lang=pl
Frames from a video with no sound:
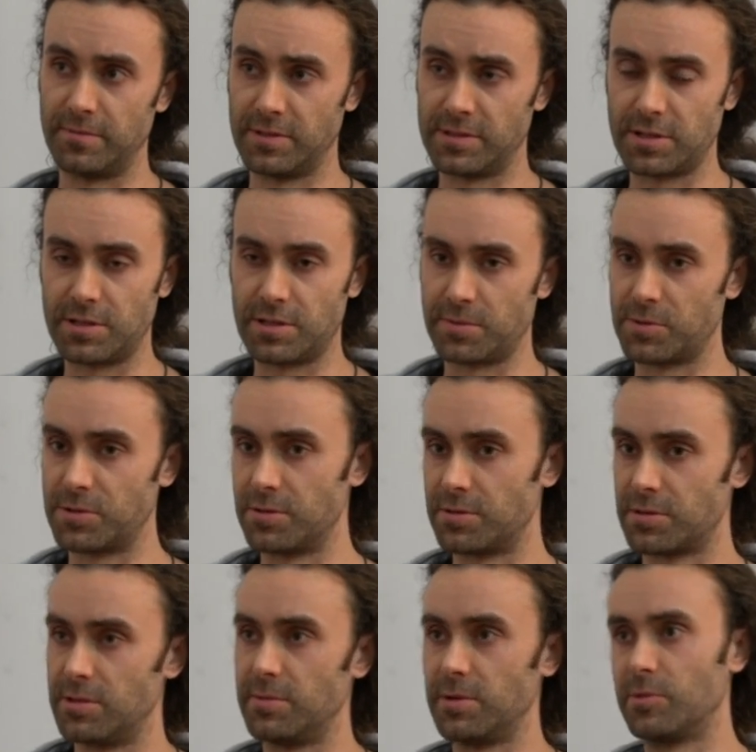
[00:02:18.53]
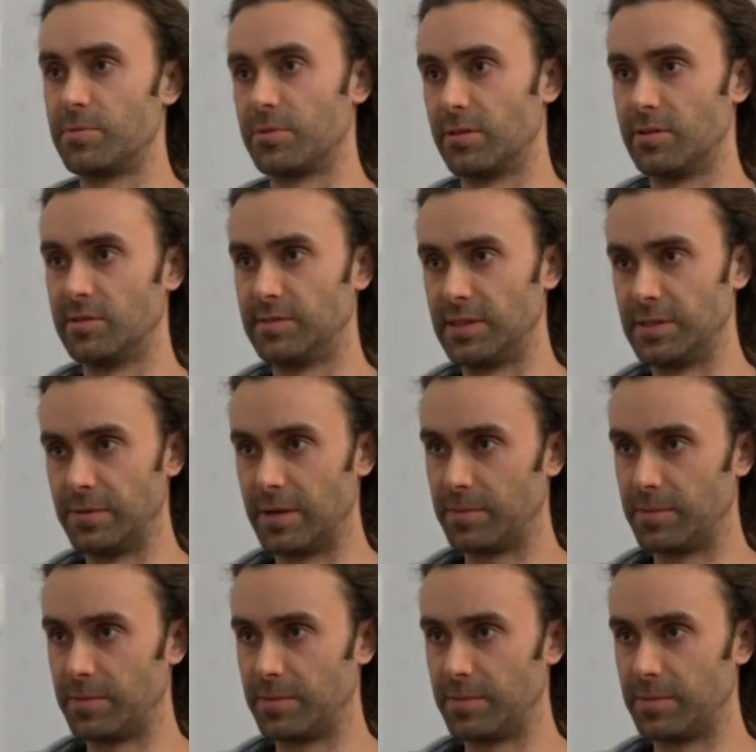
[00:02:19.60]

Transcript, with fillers: Więc jakieś tam książki miał o programowaniu.